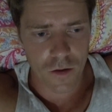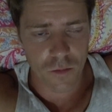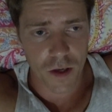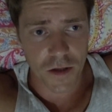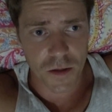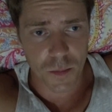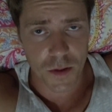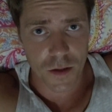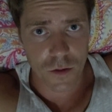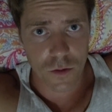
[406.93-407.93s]
в
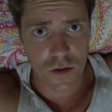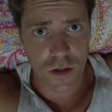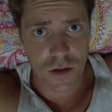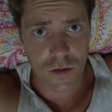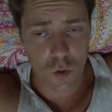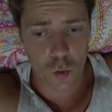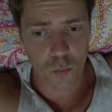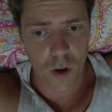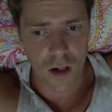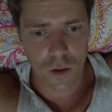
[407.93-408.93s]
принципе-то, но здесь
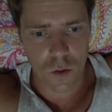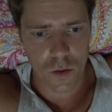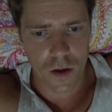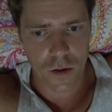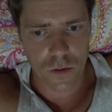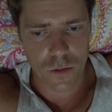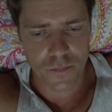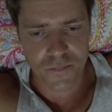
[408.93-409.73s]
полно народу.